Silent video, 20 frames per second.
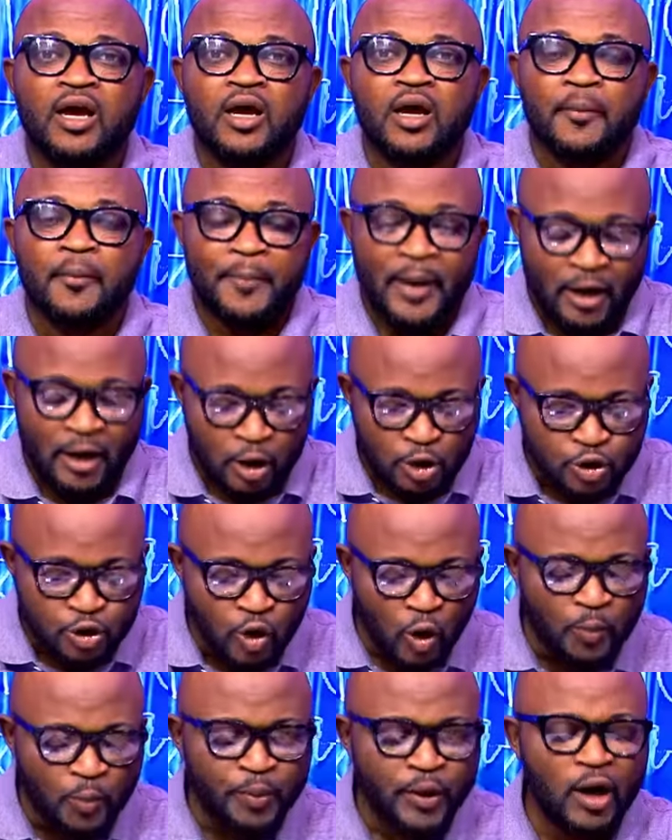Par
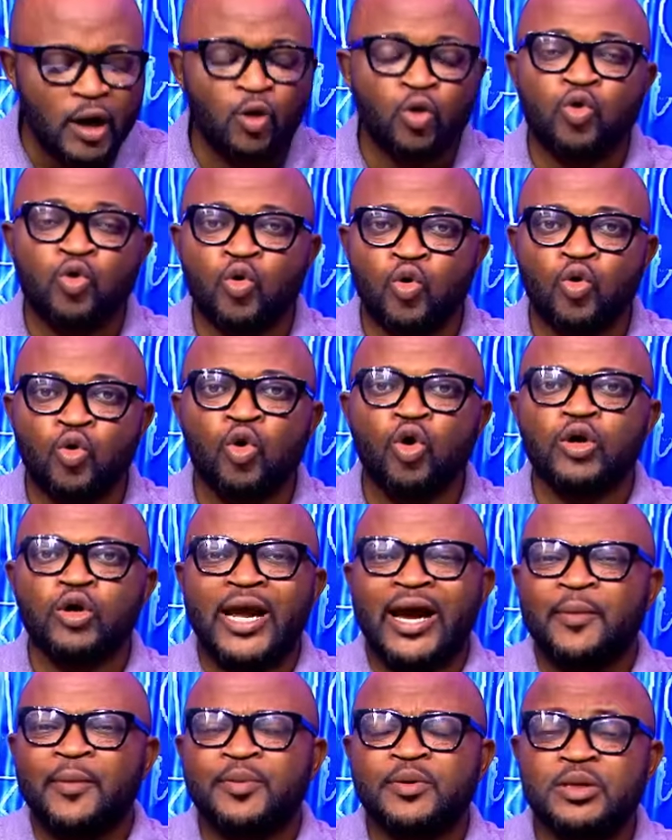exemple, au Congo, la
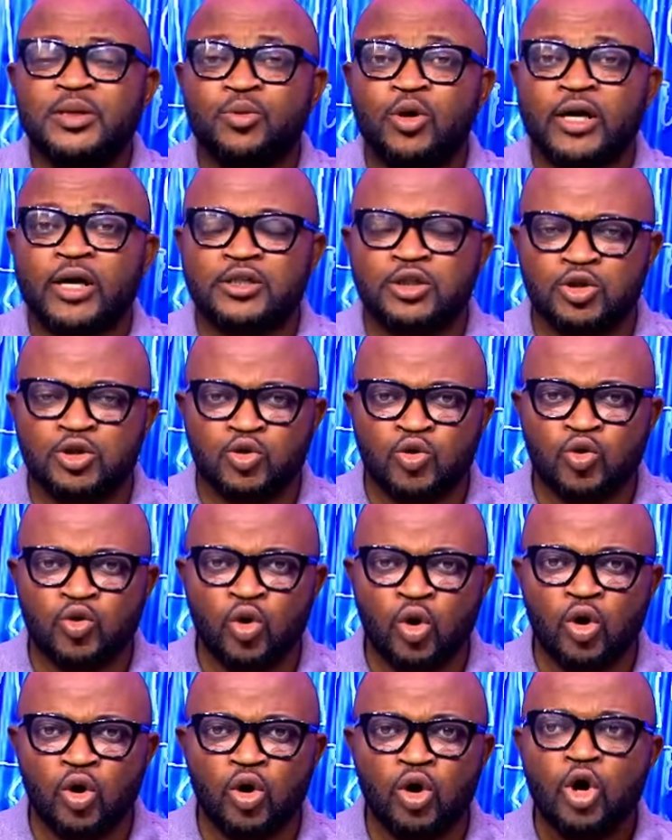République démocratique du Congo,
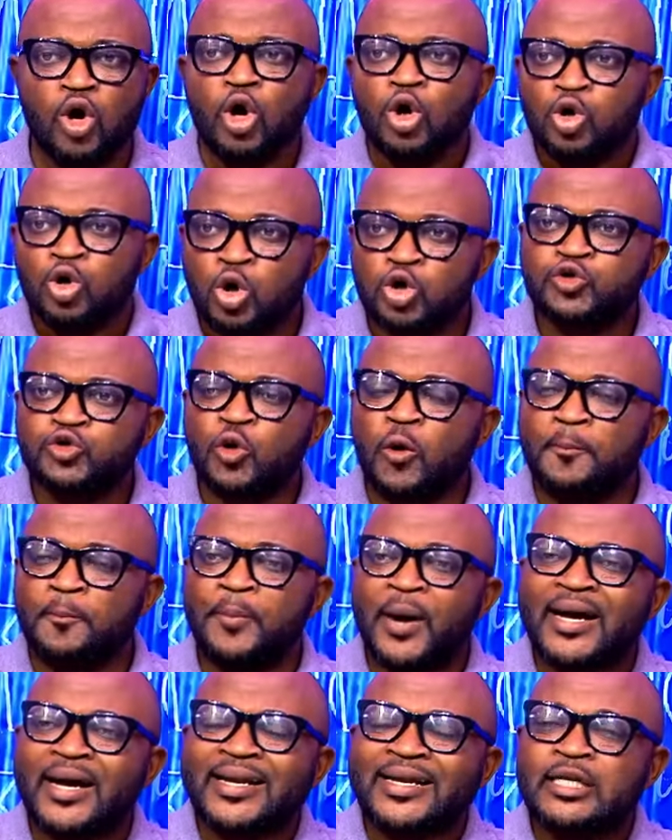Lorsqu'on
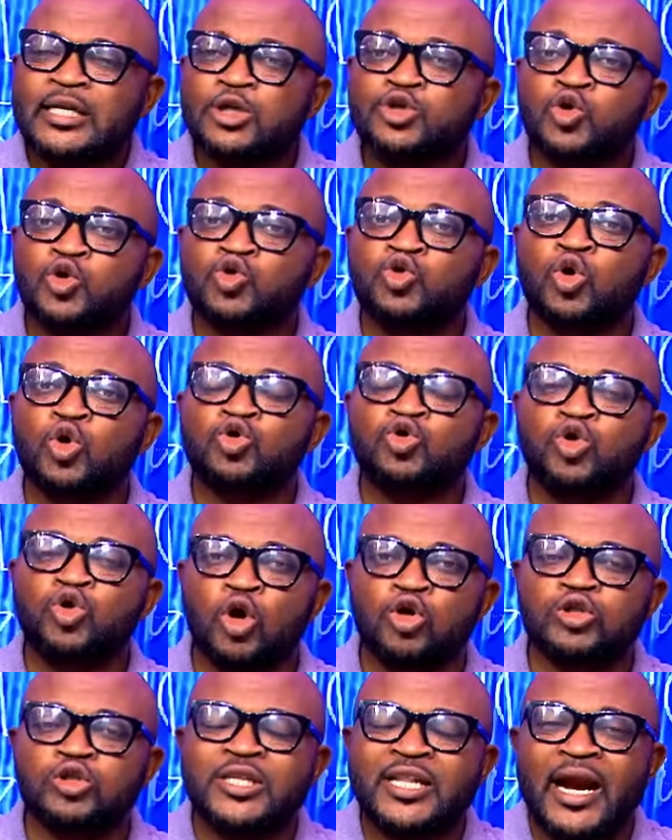parle les
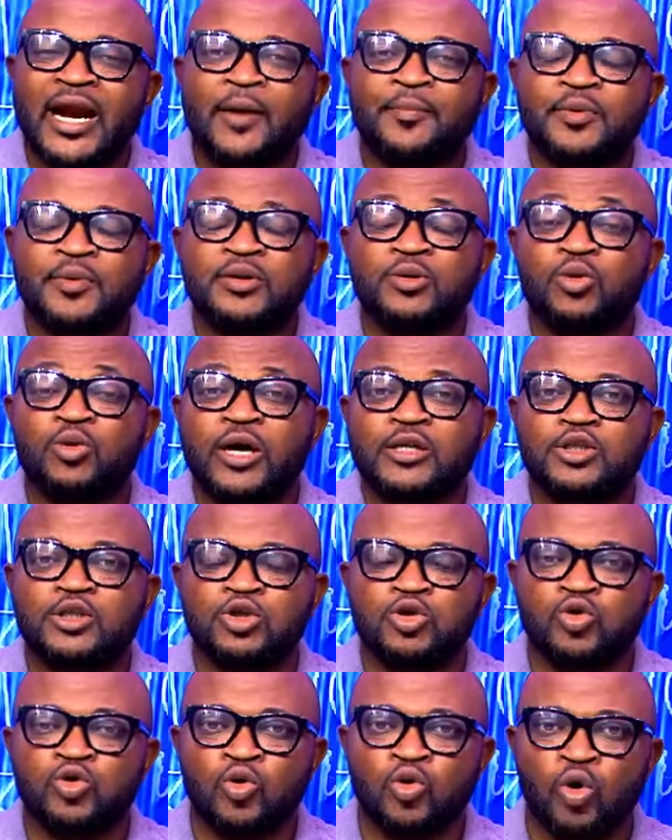autochtones de la République démocratique du
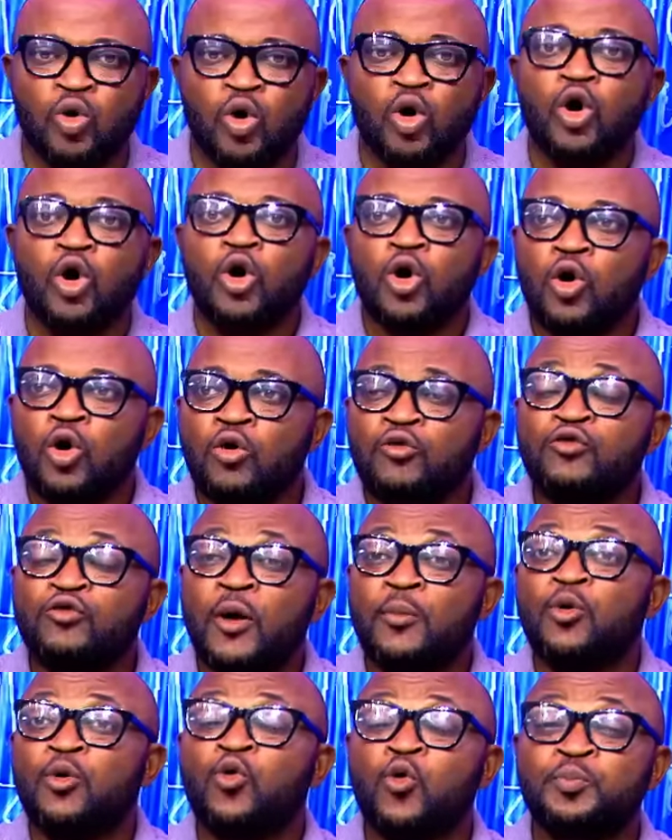Congo, on voit
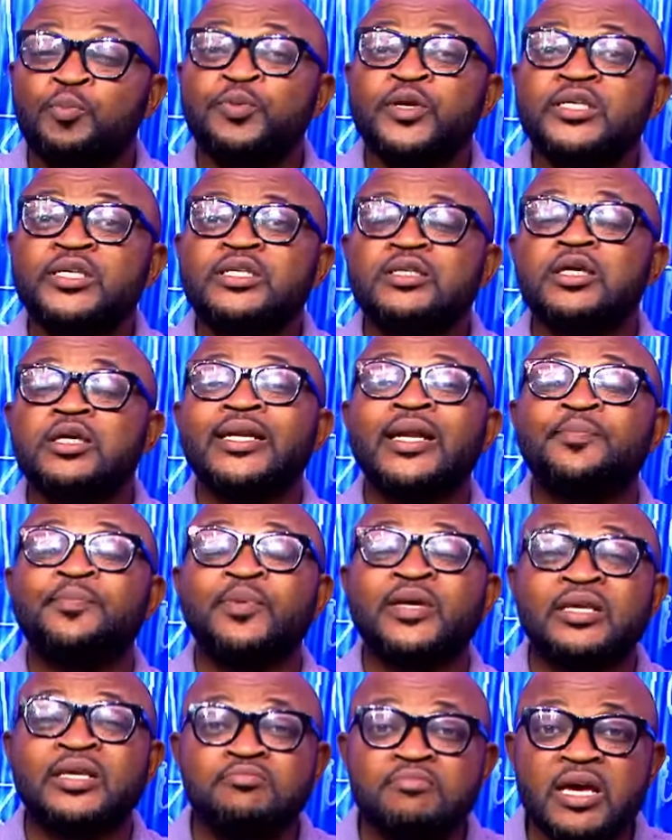beaucoup plus les
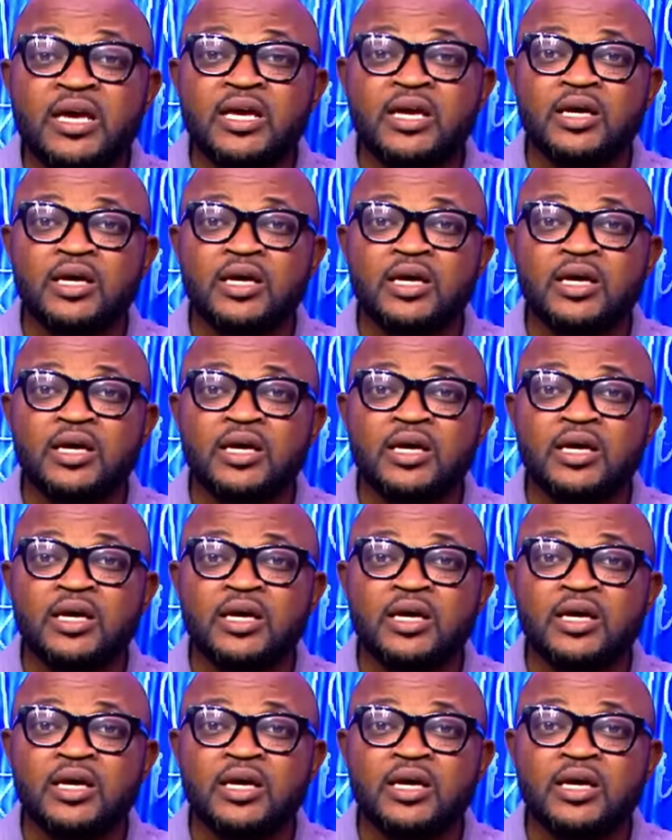pygmées.